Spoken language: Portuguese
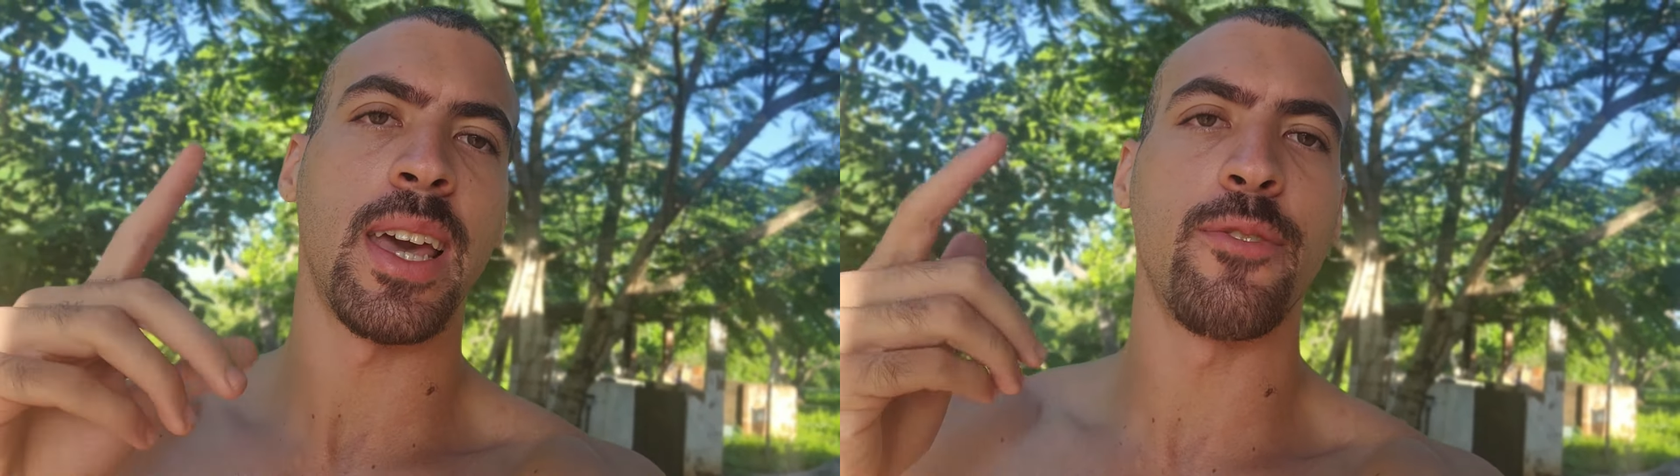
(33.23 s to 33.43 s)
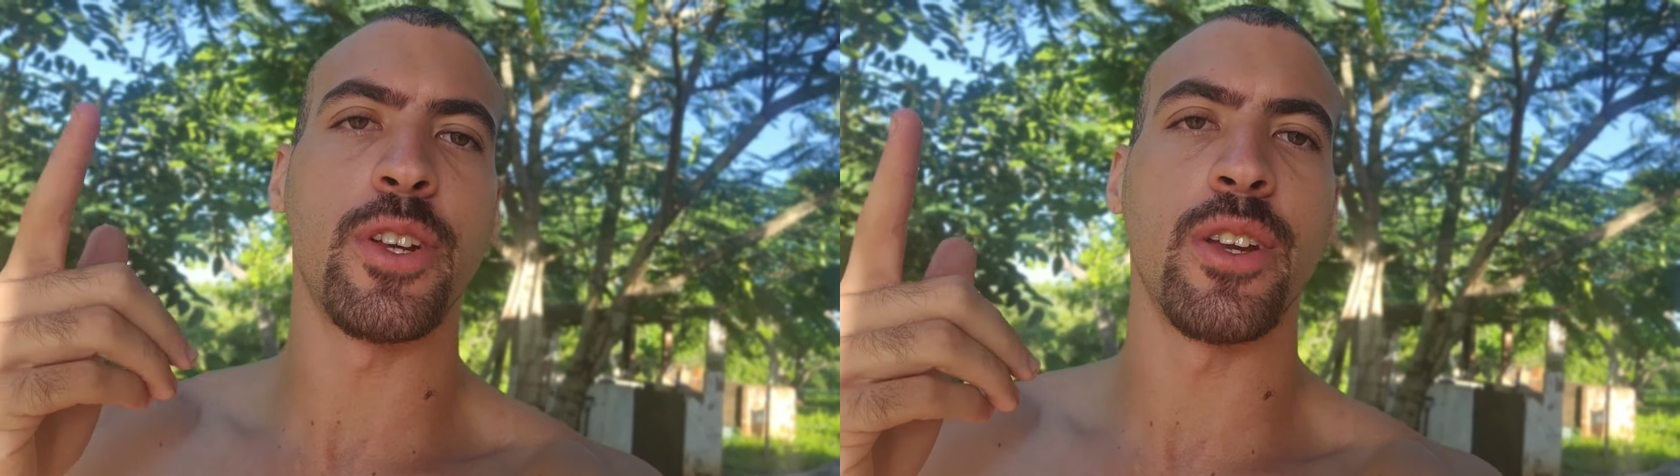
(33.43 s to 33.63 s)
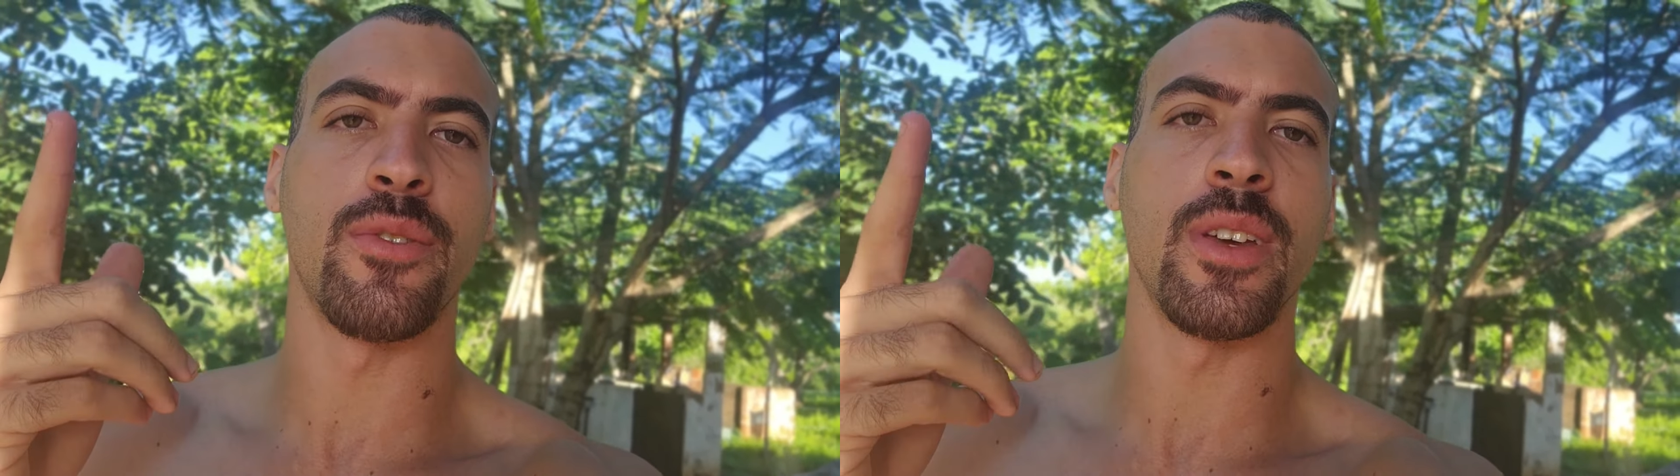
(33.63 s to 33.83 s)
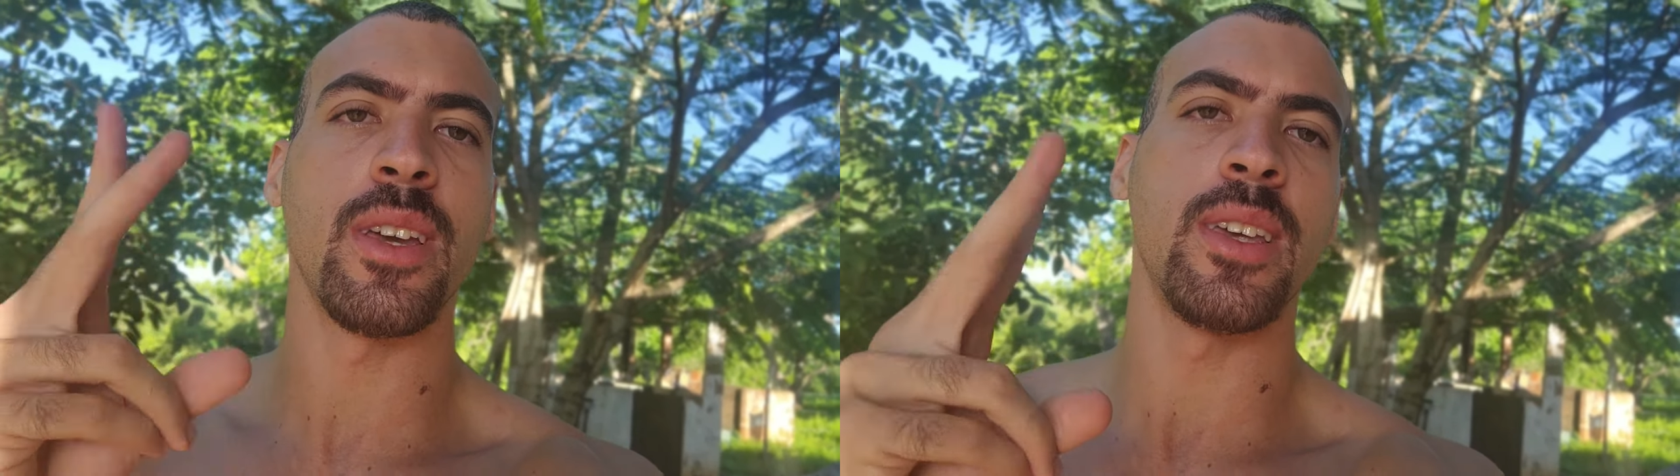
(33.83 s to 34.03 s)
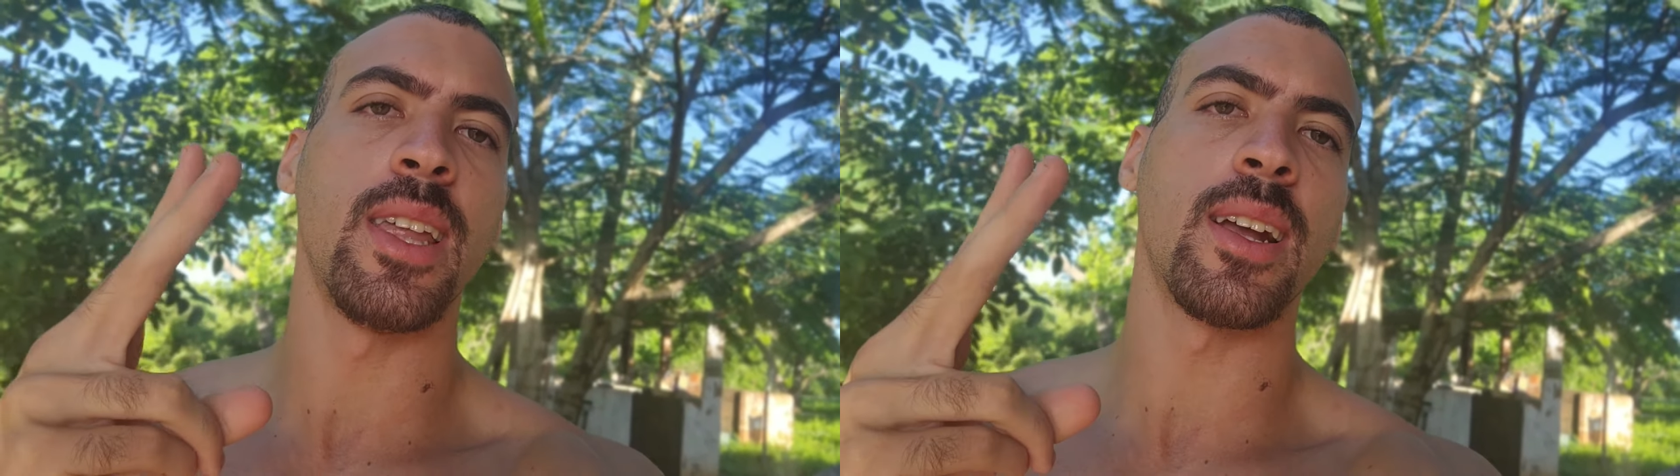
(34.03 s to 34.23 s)

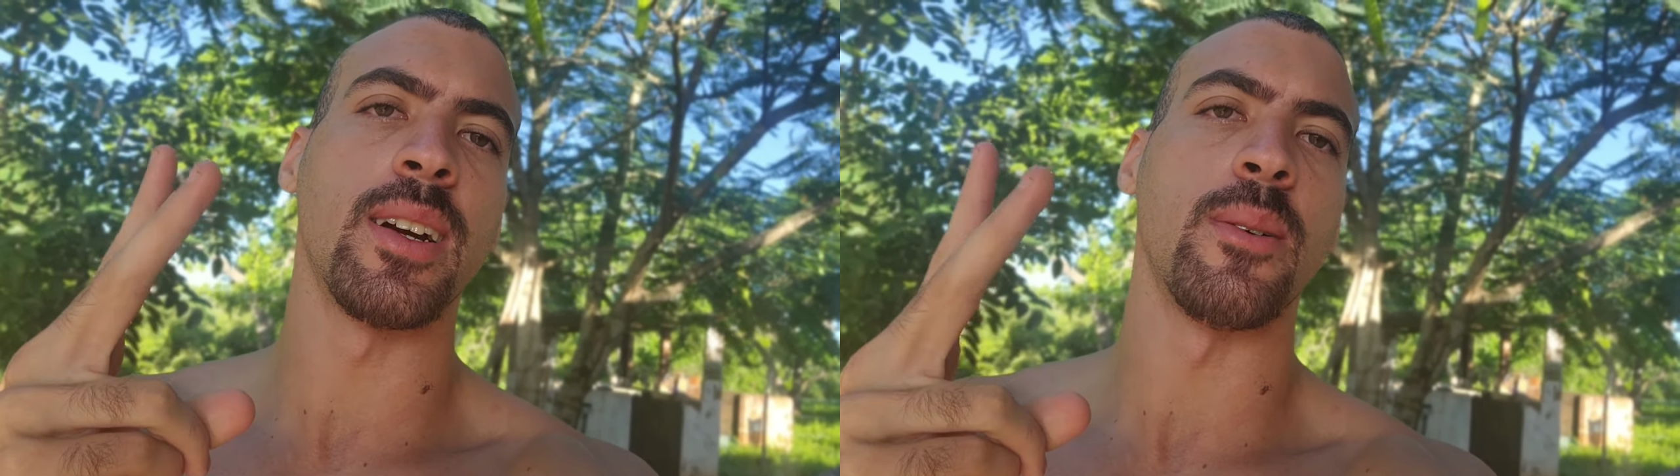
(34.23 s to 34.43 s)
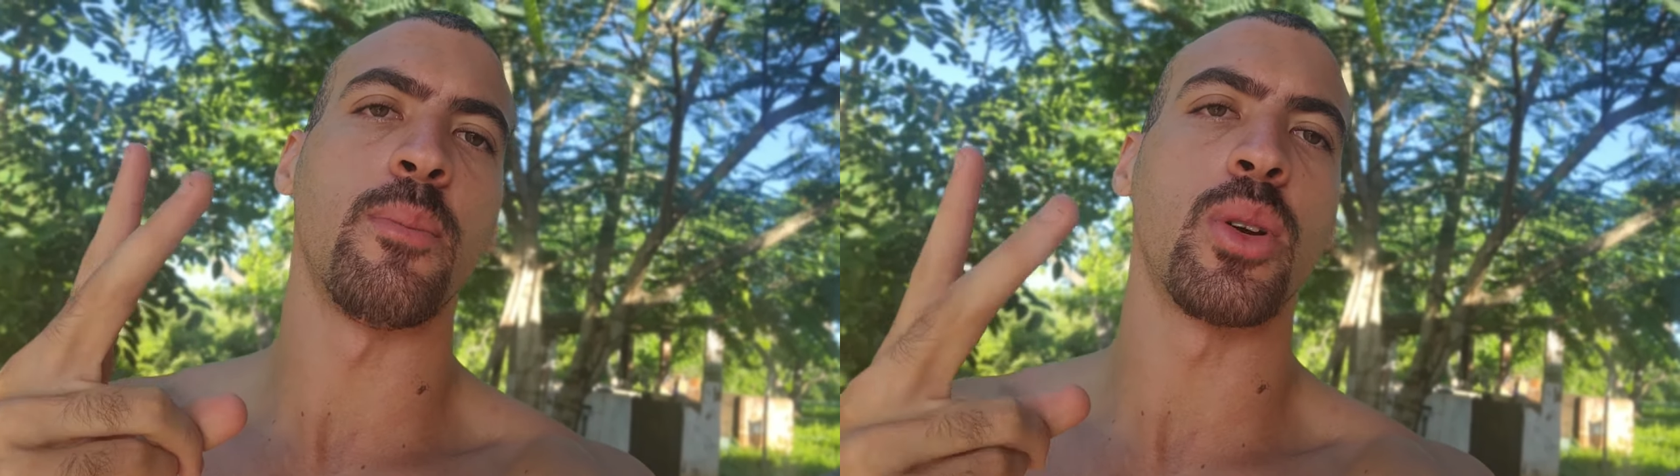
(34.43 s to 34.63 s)
FGV e DECAN,